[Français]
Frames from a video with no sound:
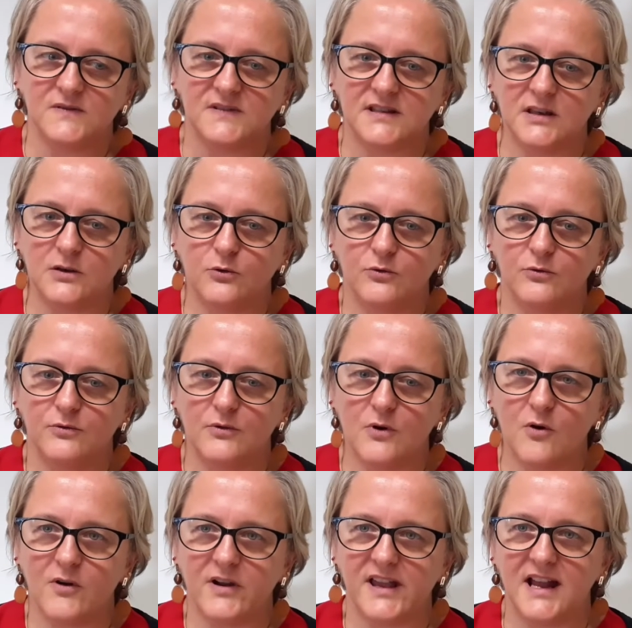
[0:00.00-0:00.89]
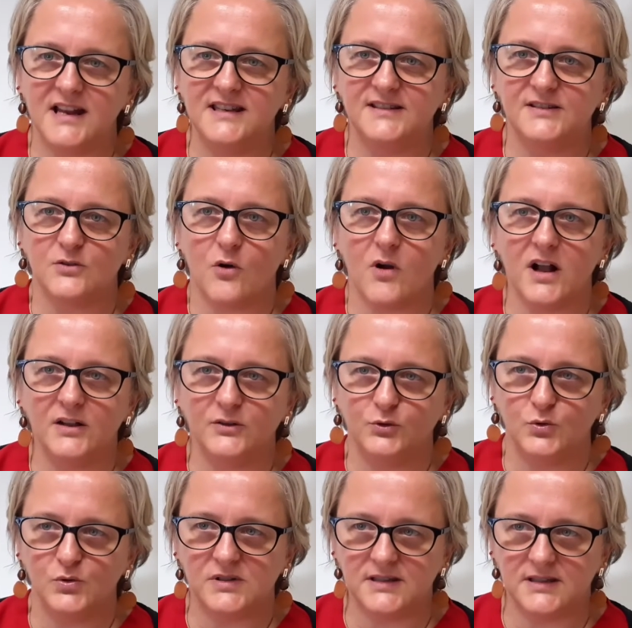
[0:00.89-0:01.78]
c'est qu'en réalisant un
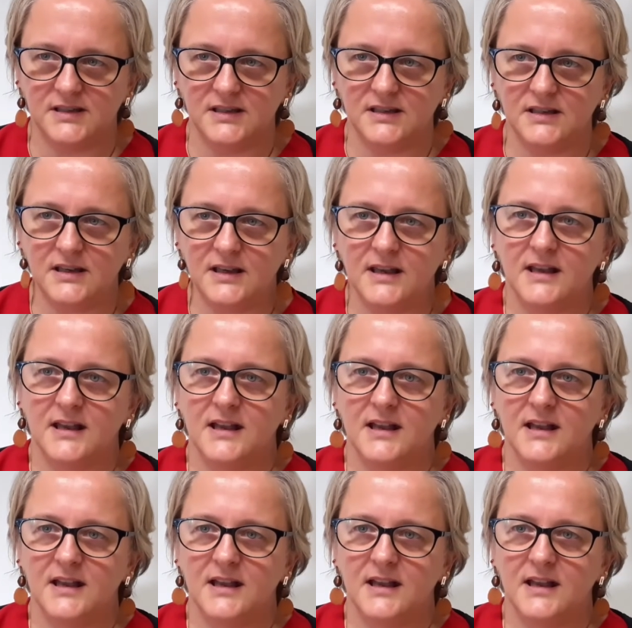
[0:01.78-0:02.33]
dossier,